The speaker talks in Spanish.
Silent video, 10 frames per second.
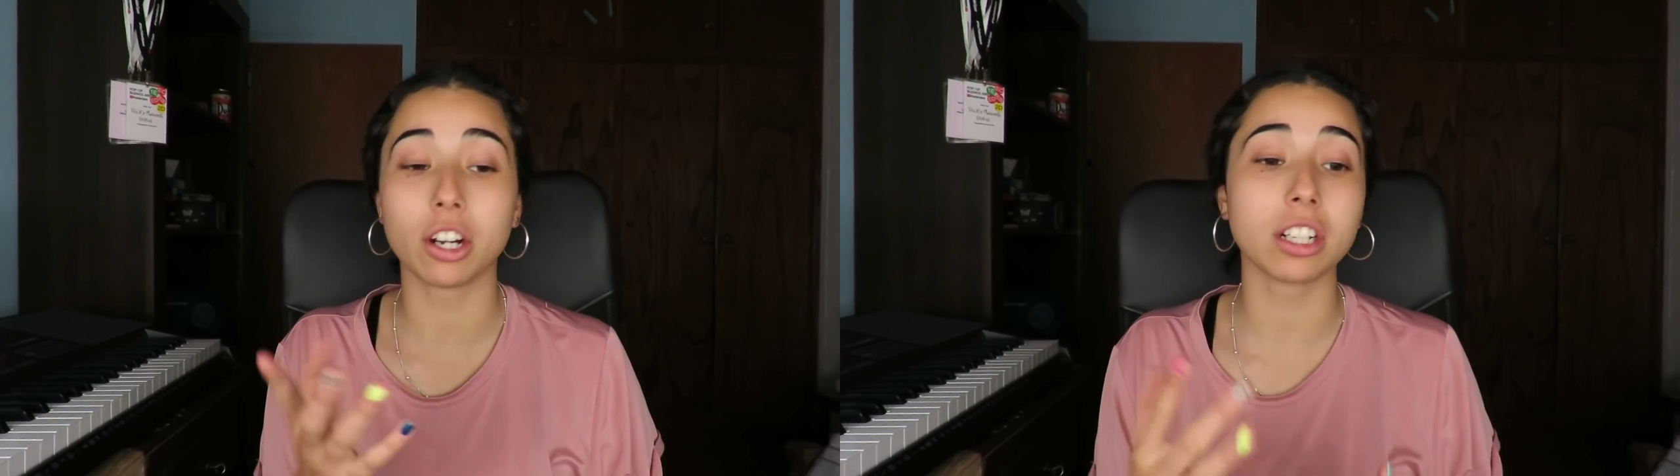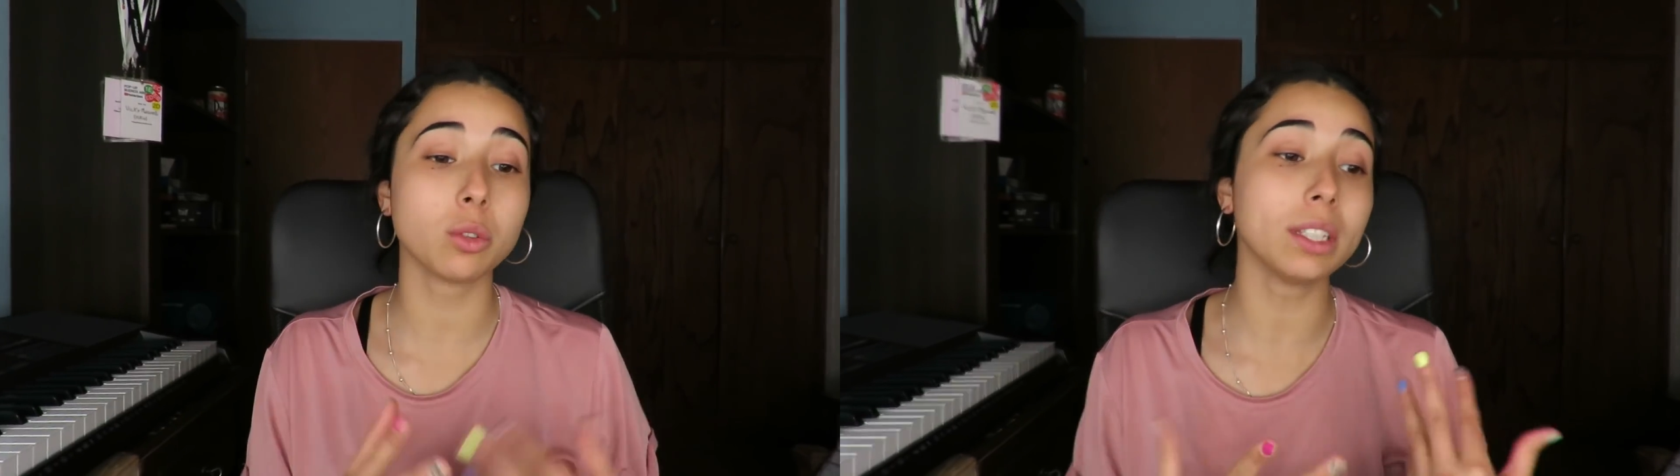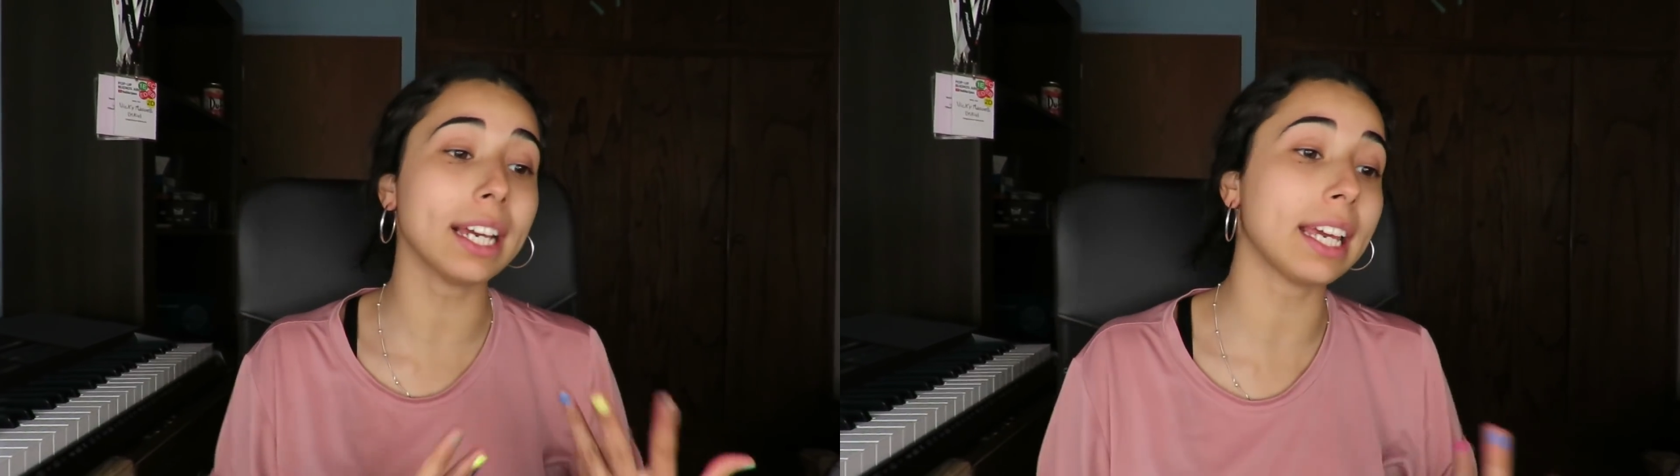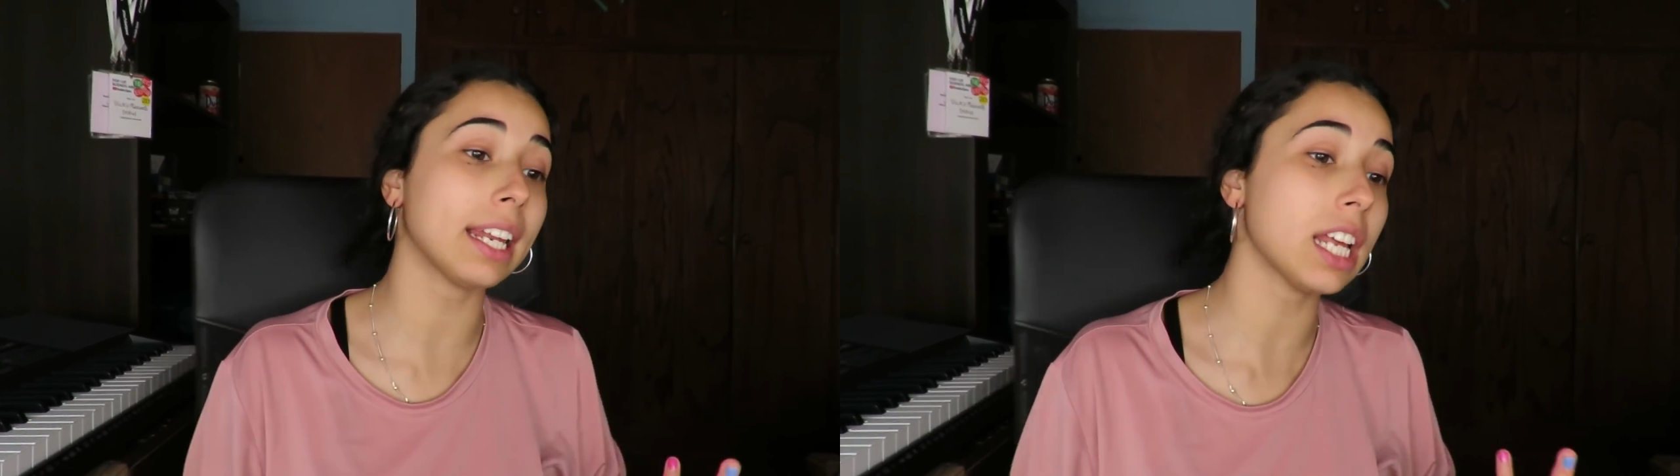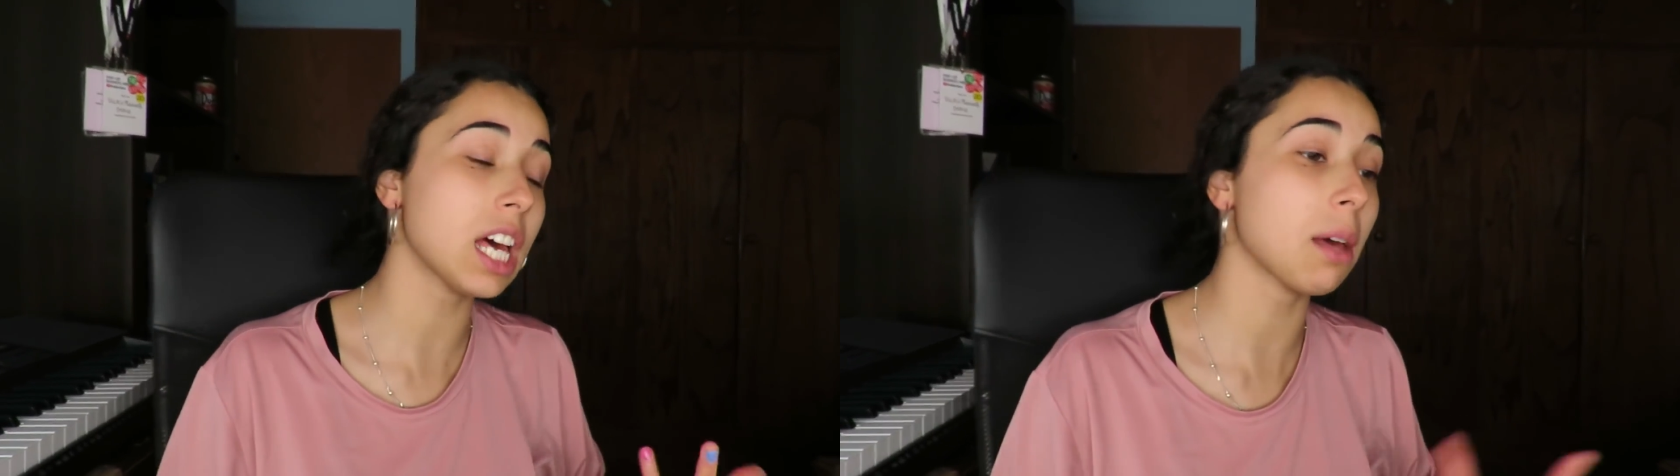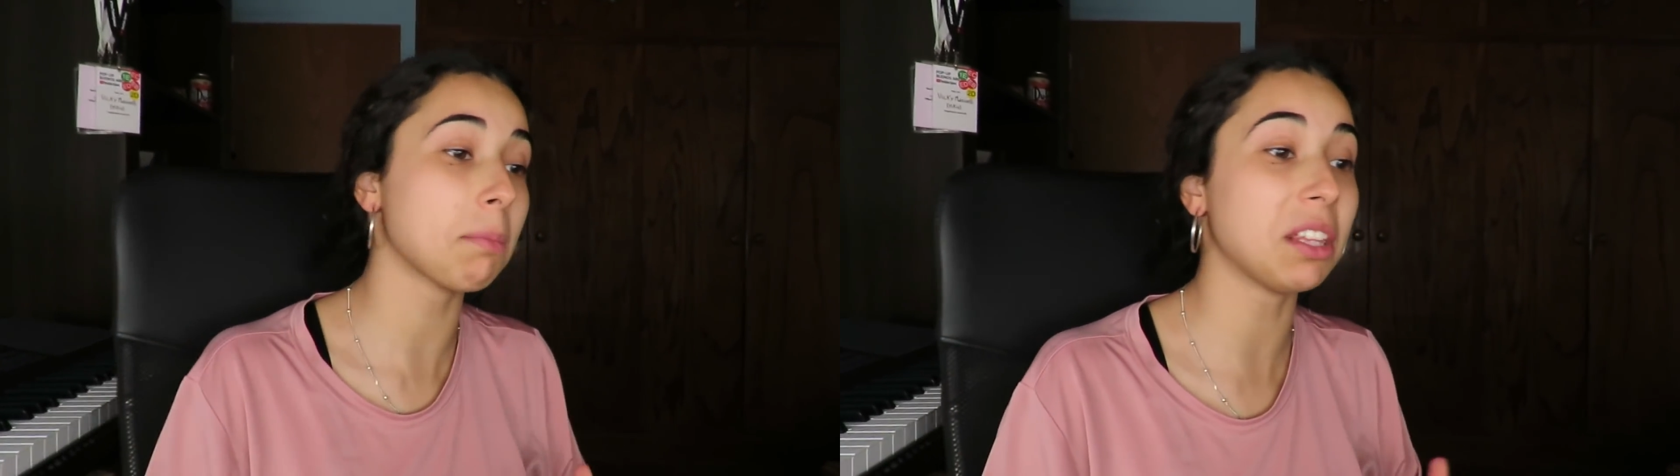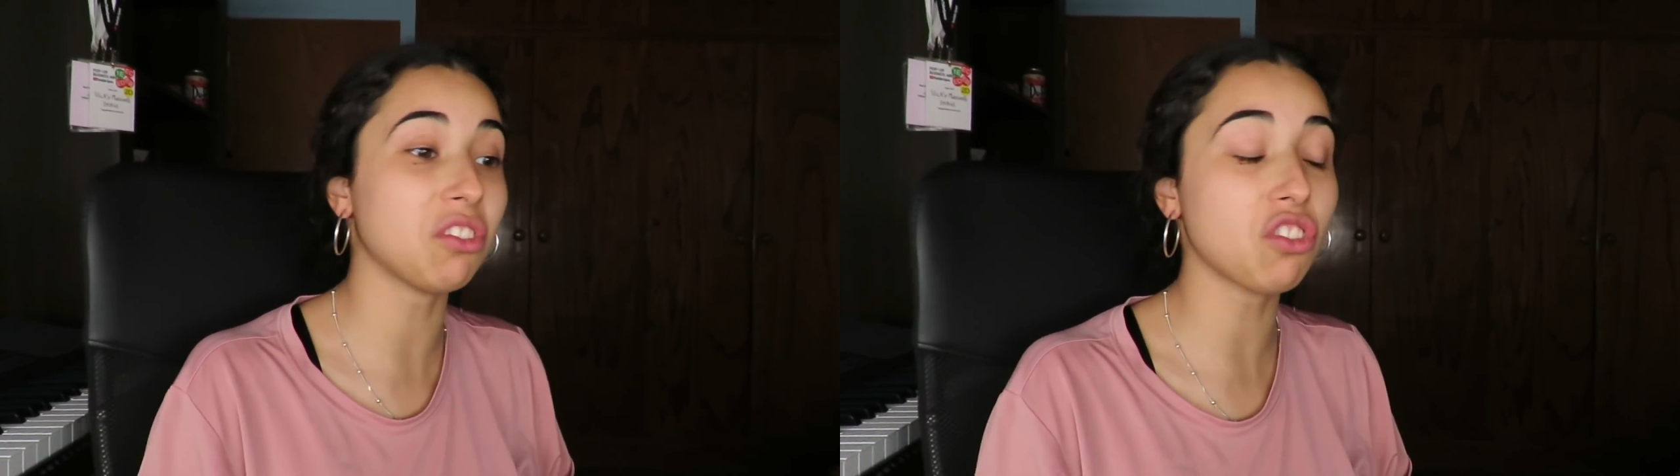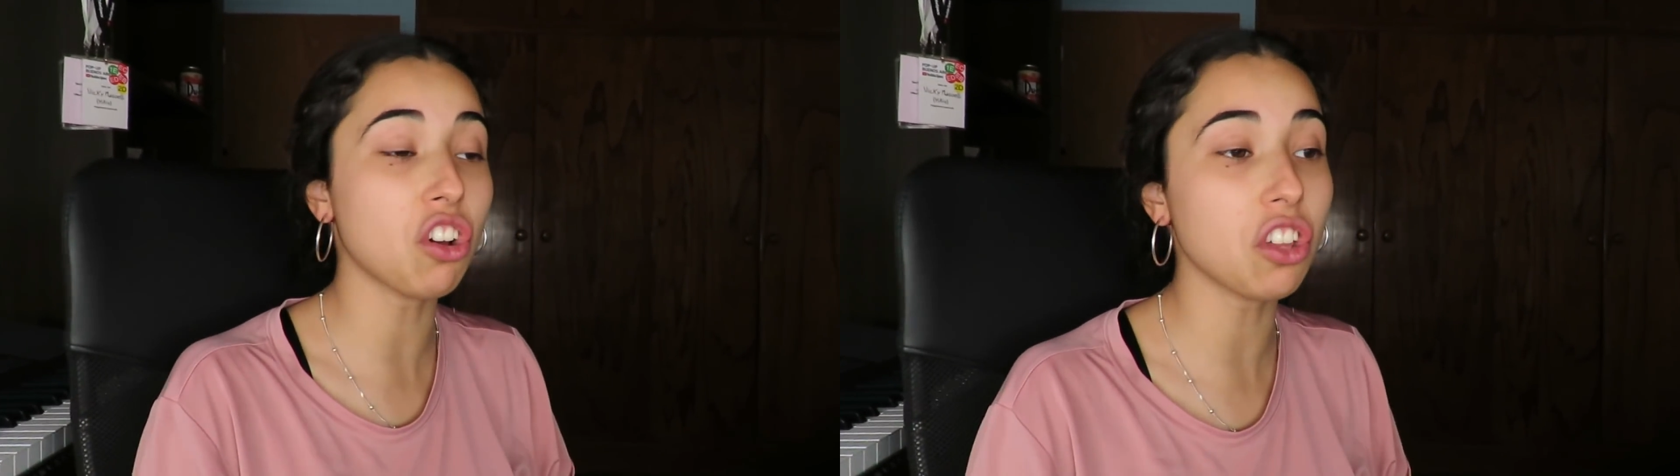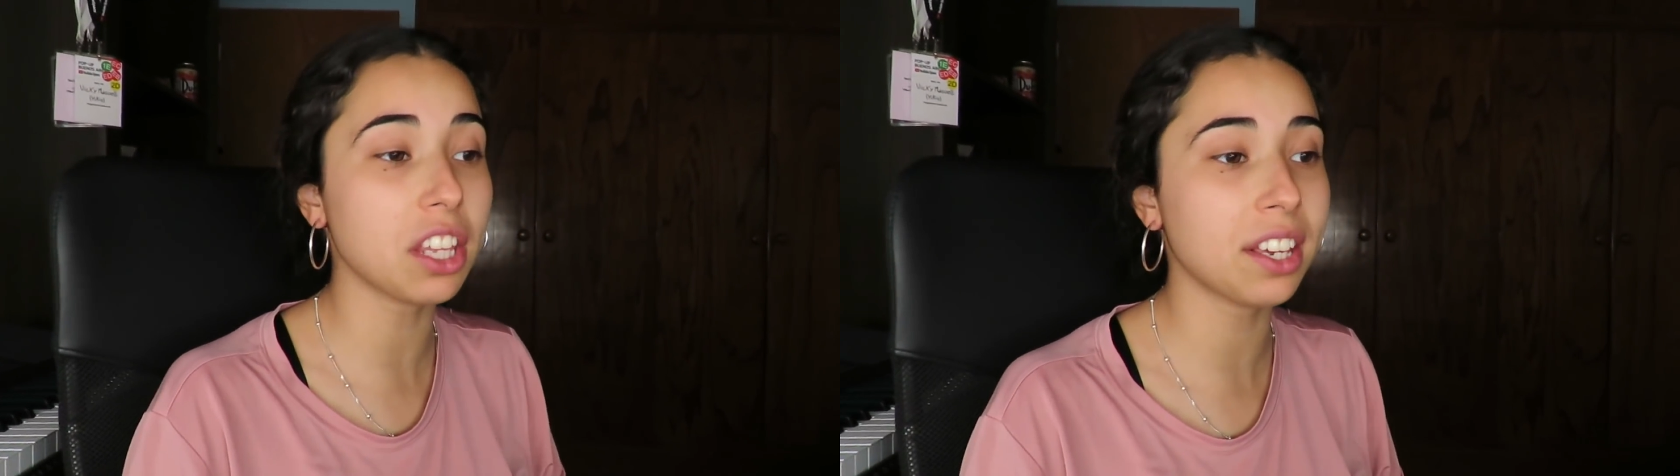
Pero resulta que nada, pintó,